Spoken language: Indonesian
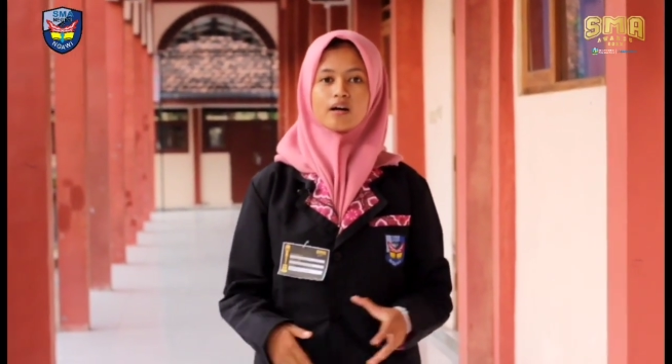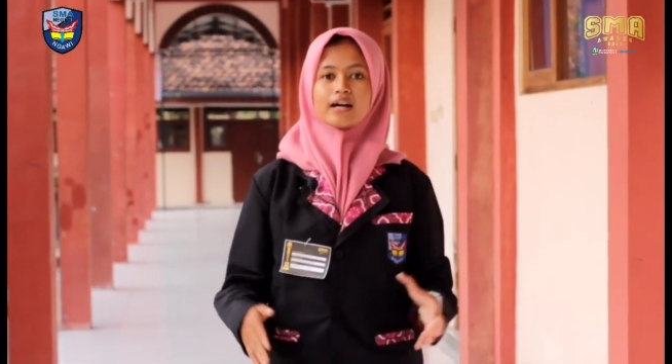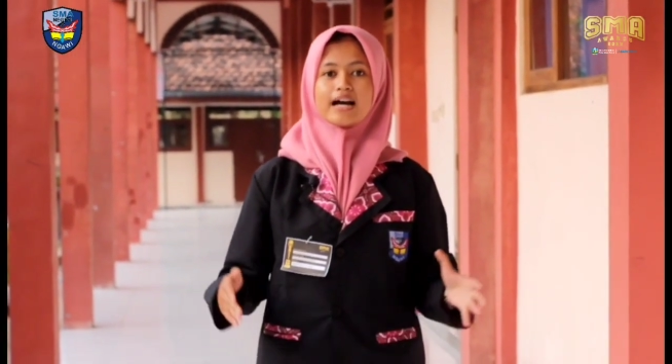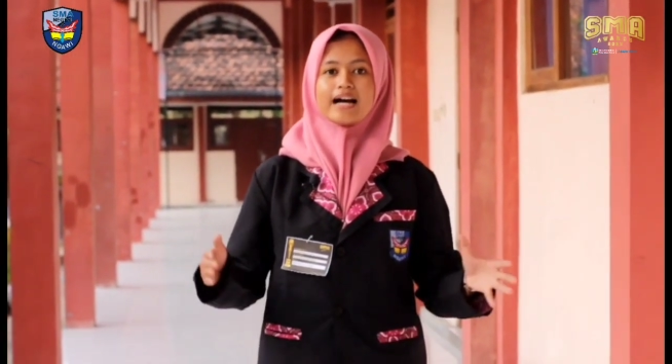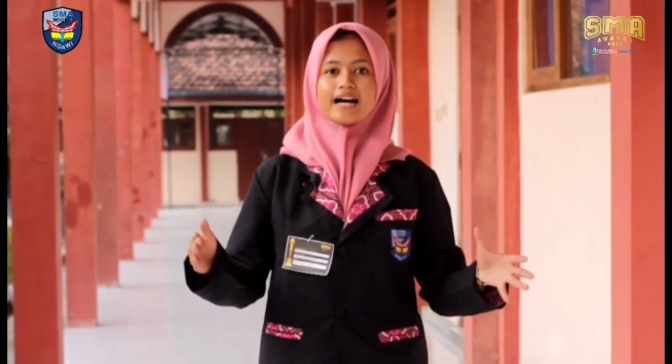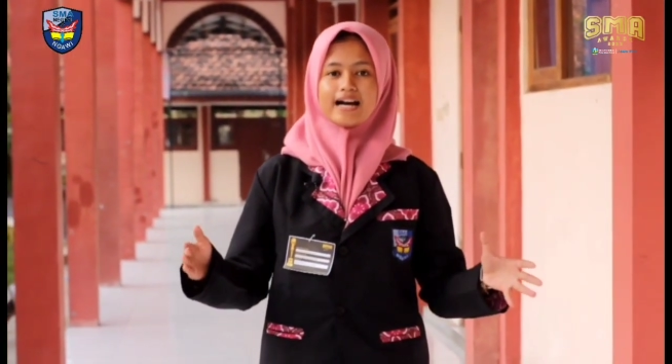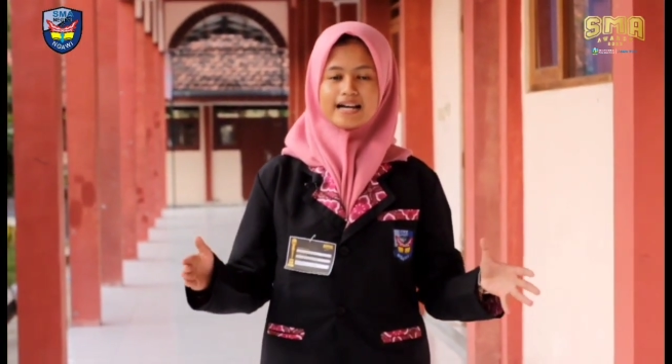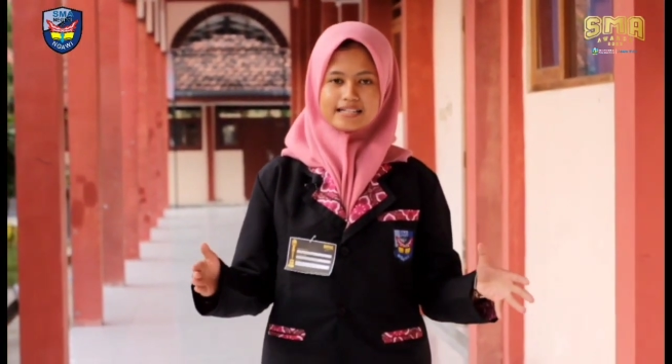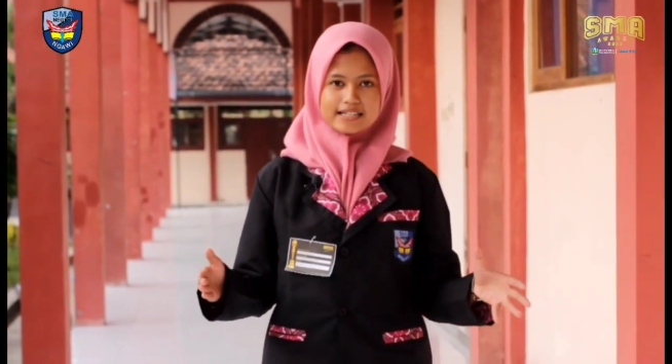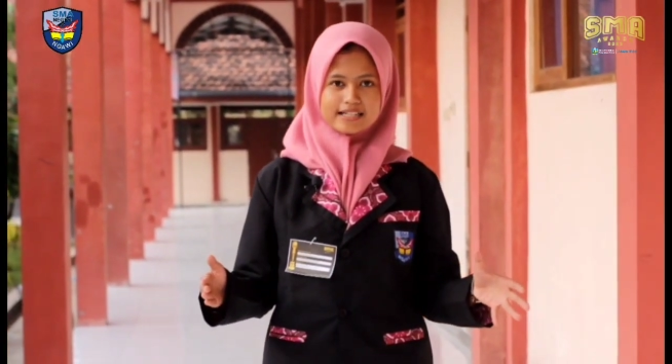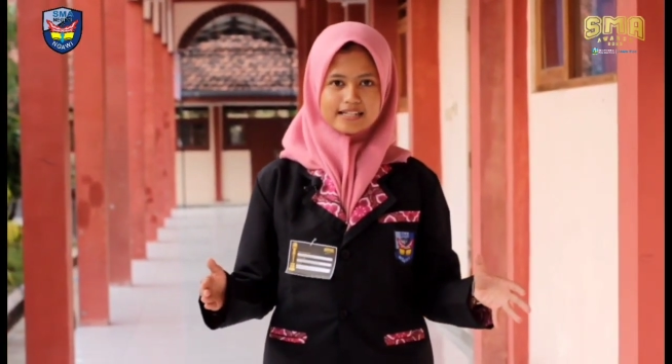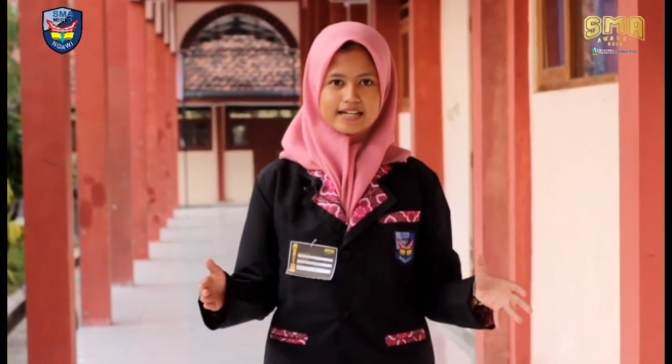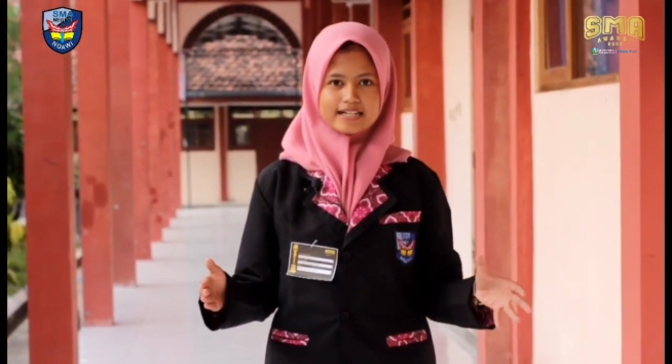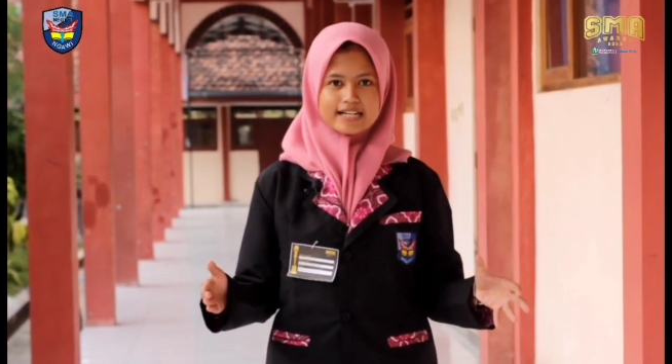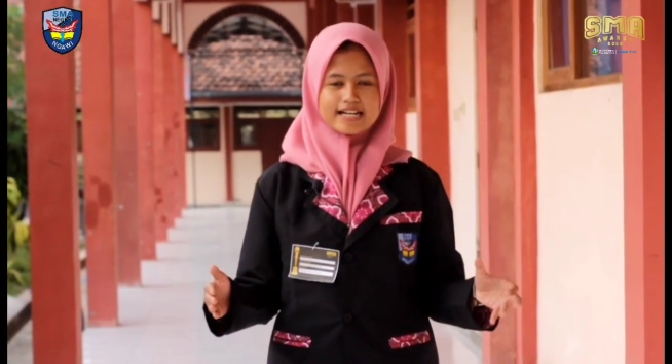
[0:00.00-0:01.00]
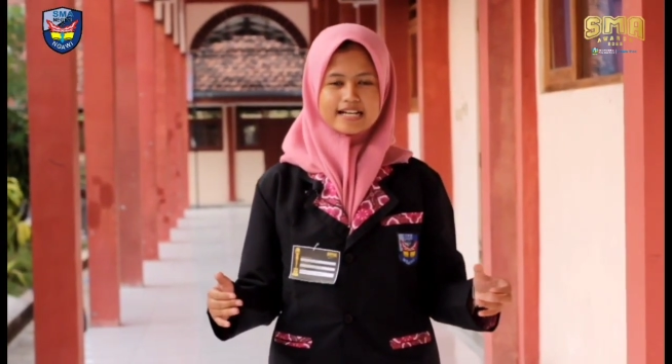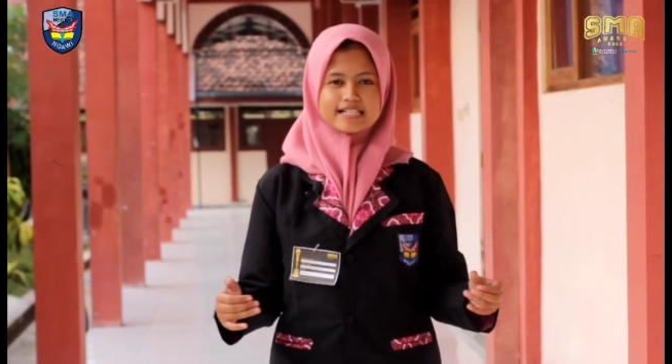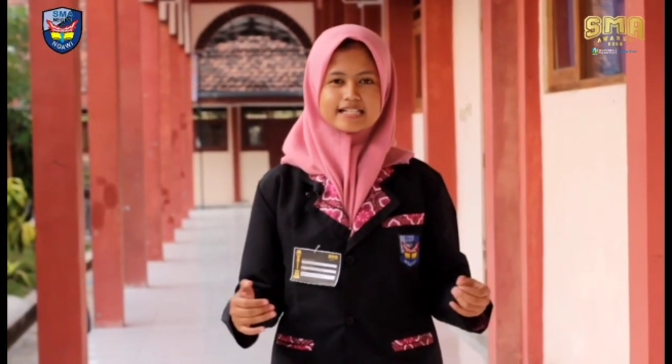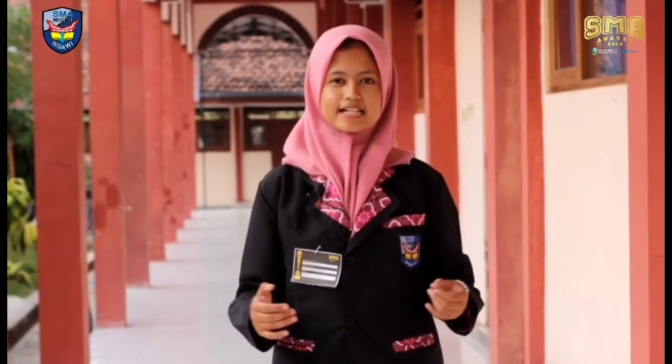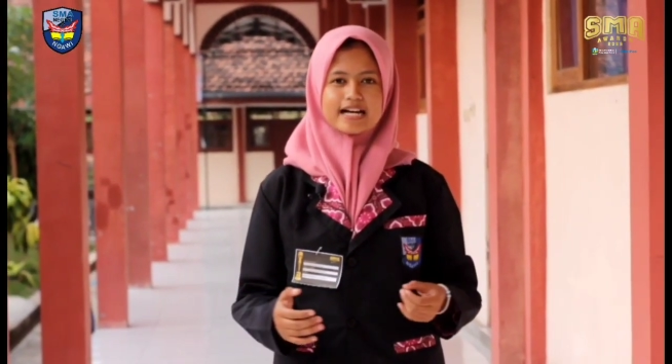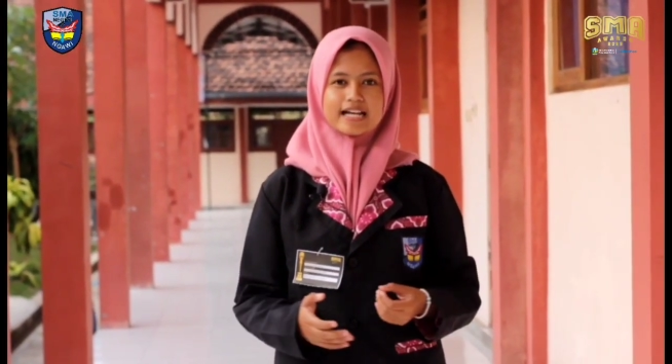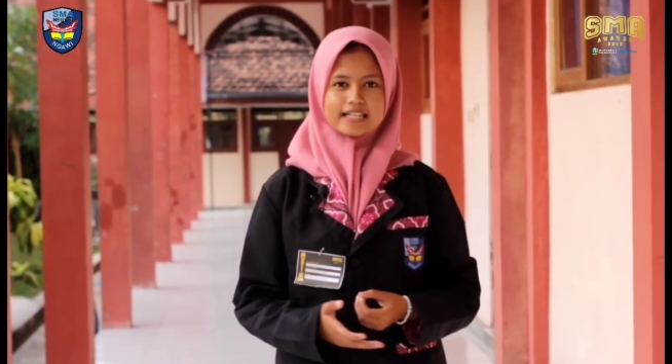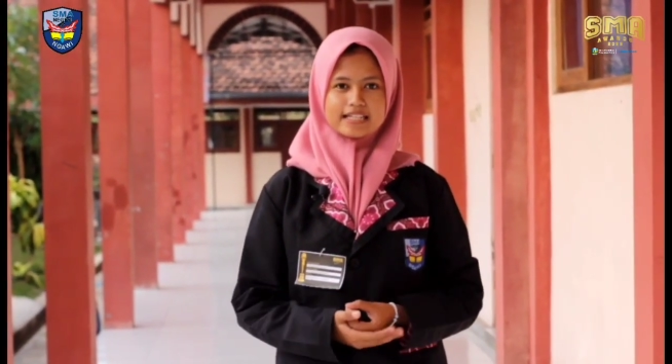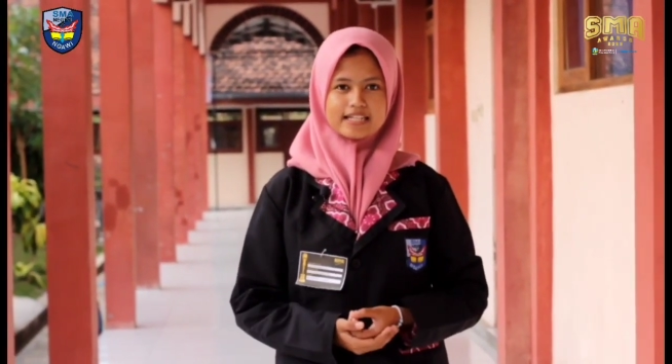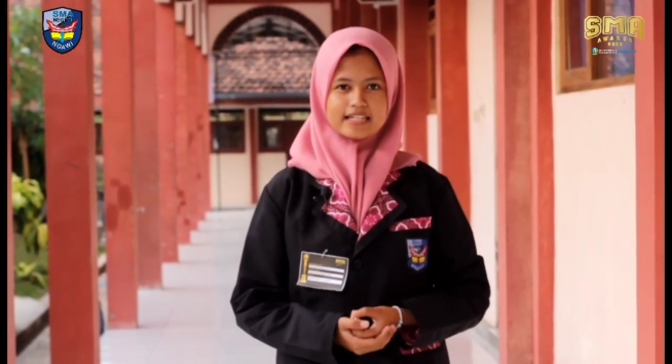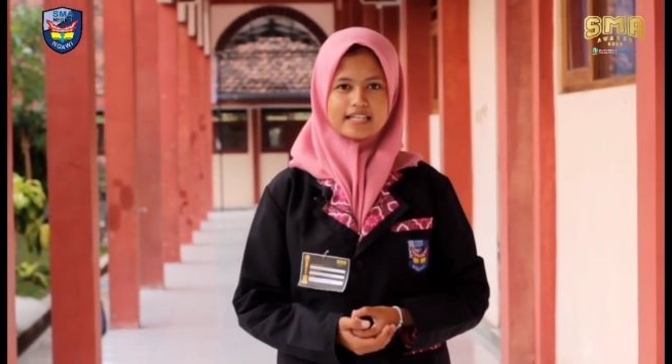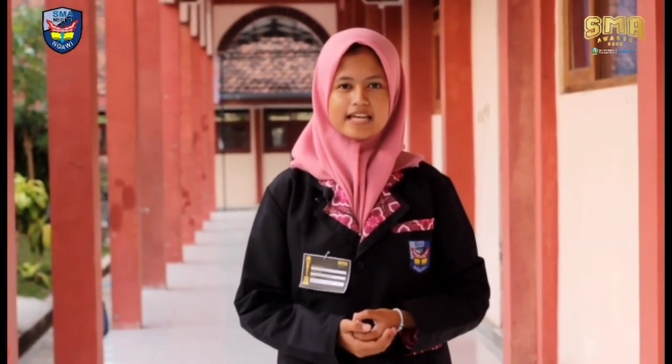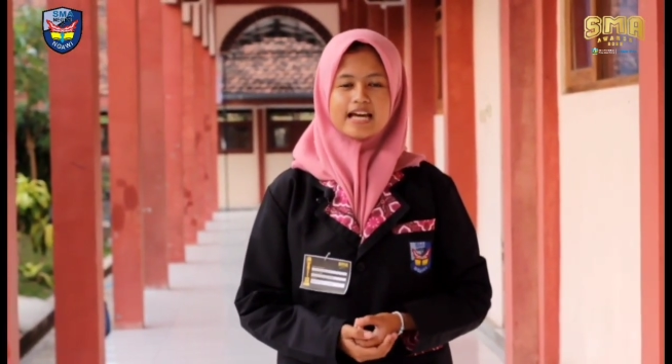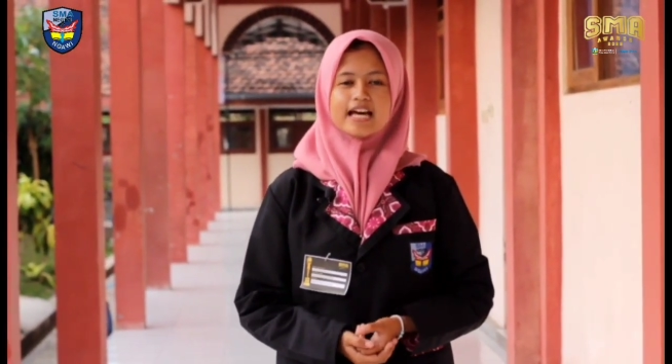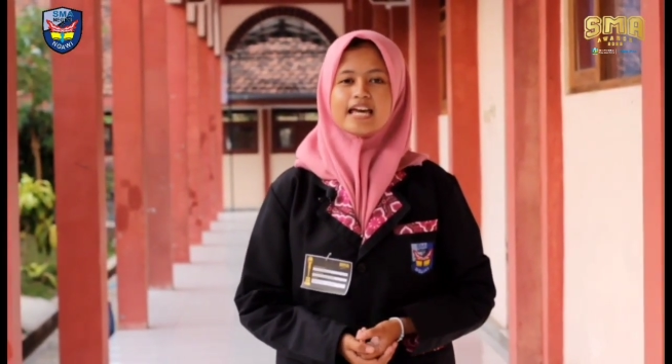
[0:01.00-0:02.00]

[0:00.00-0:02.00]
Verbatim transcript: kakak dari Raden Ajeng Kartini,